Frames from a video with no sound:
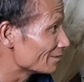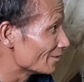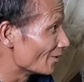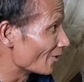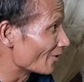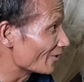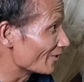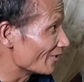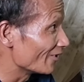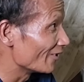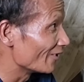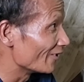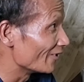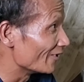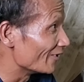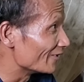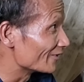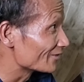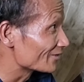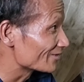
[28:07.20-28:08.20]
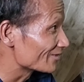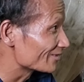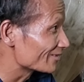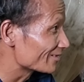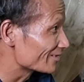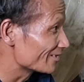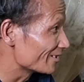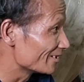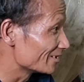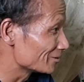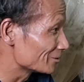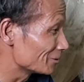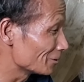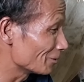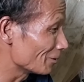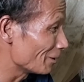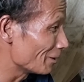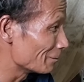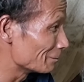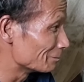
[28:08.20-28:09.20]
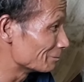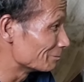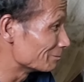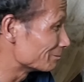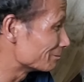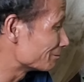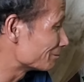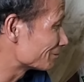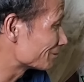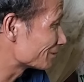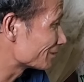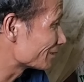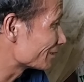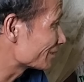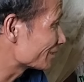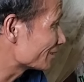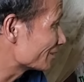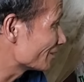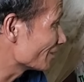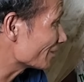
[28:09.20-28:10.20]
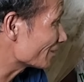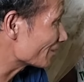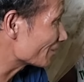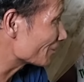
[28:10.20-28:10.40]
đúng rồi từ trước trước